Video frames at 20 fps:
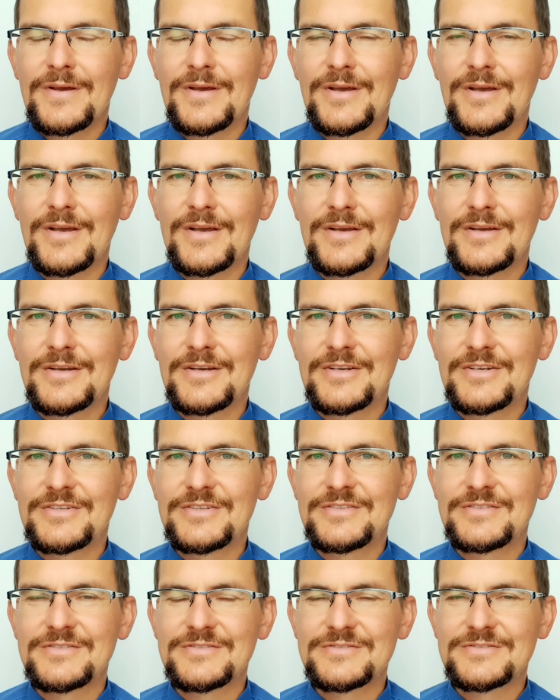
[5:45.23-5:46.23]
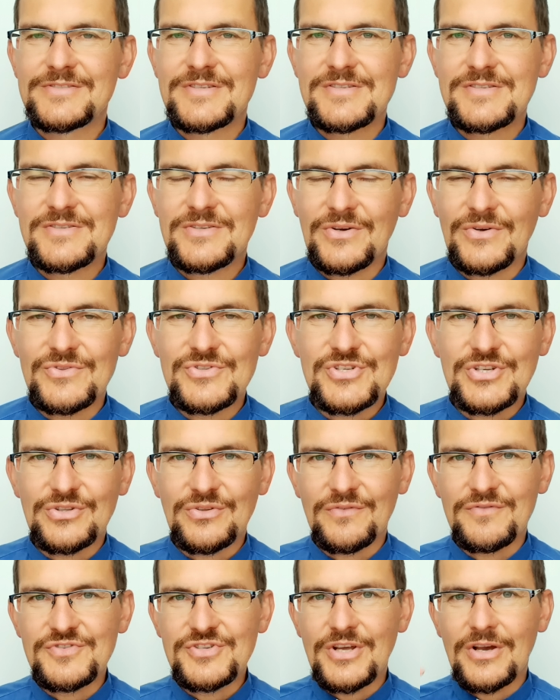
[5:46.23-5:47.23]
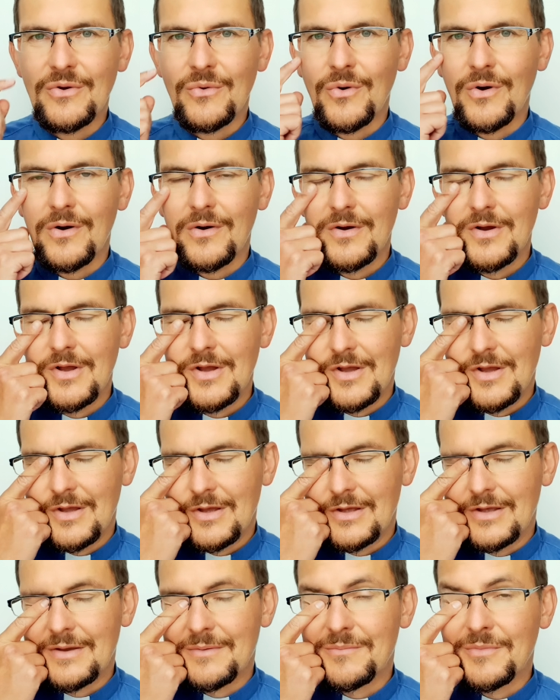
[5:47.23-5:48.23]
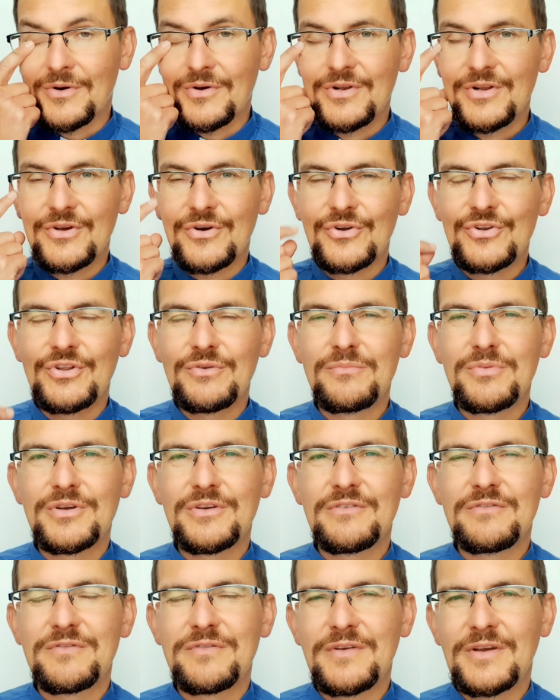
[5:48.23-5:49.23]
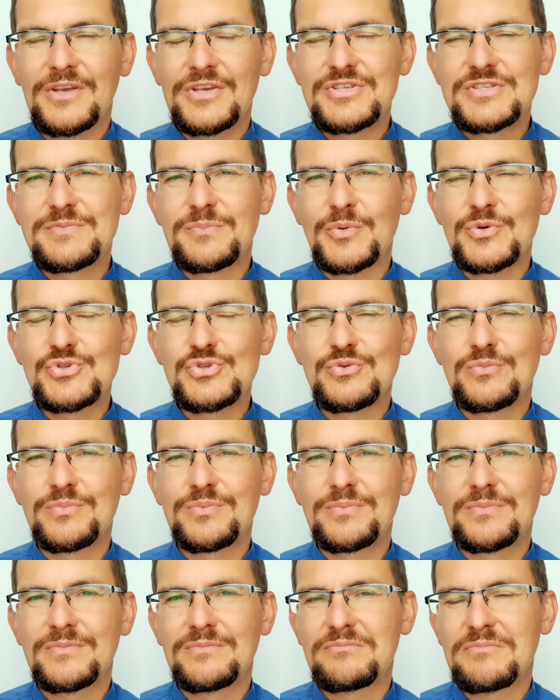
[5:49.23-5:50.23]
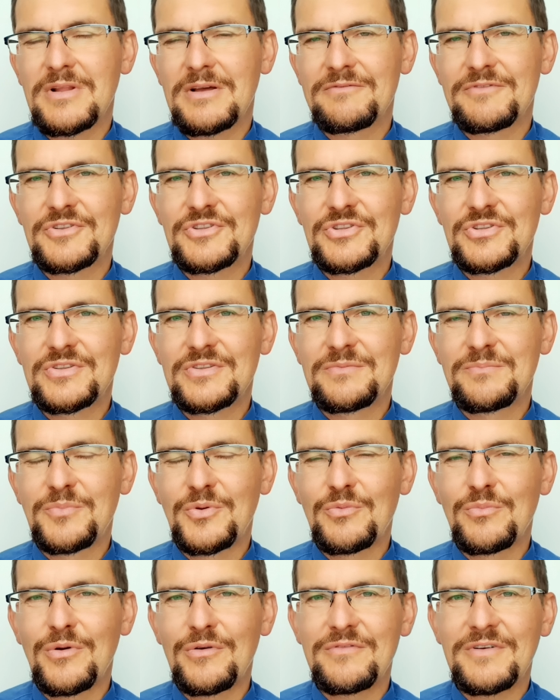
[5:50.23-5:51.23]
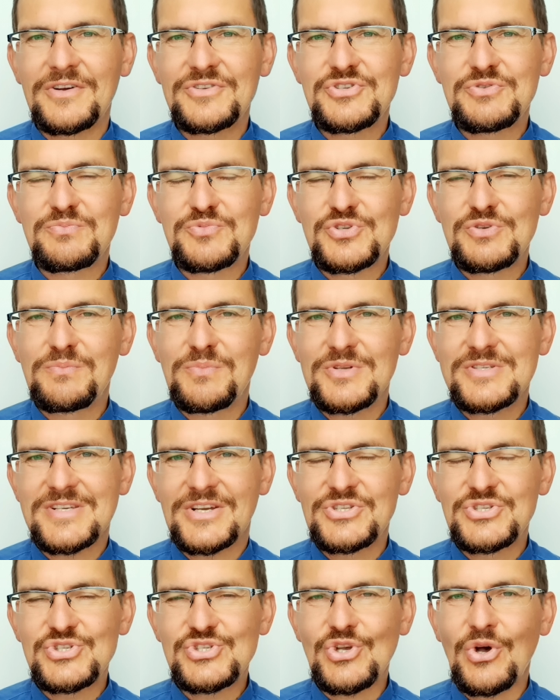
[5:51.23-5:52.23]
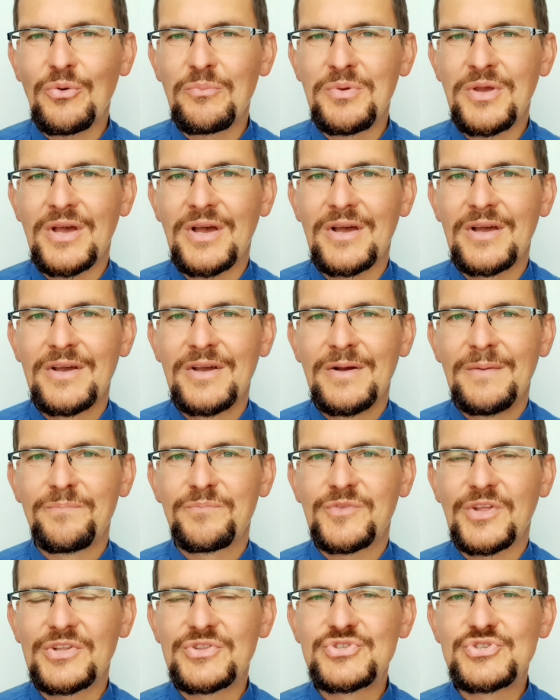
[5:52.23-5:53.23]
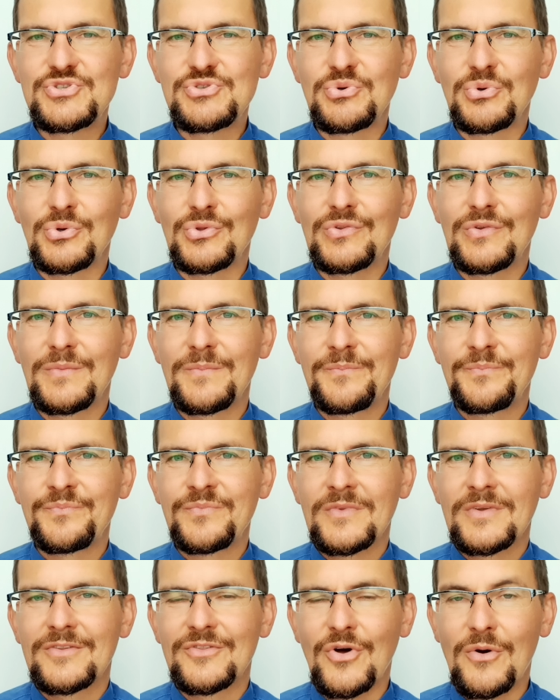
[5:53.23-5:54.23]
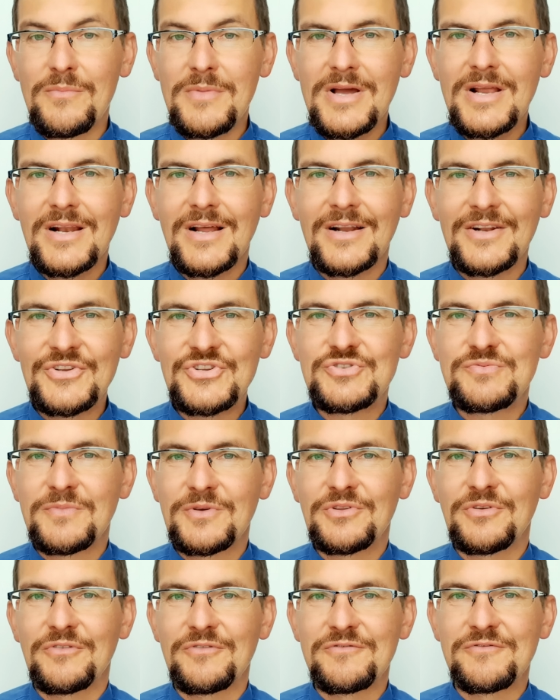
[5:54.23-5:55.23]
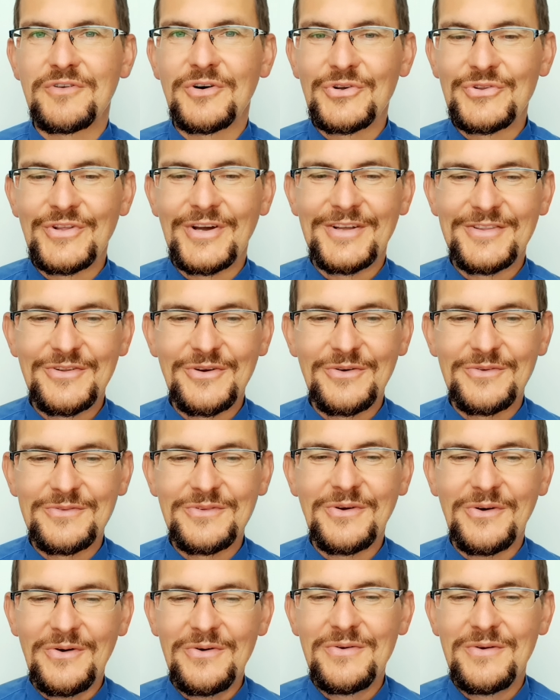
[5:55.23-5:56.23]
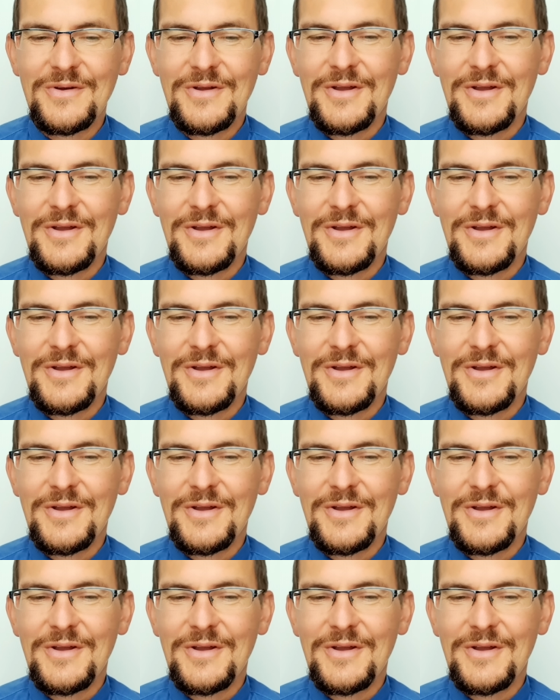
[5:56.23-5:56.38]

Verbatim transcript: y, skąd się to wzięło. Mogli oni by w jakiś sposób nawet próbować przypisać sobie ten cud no my laliśmy tą wodę, no, no,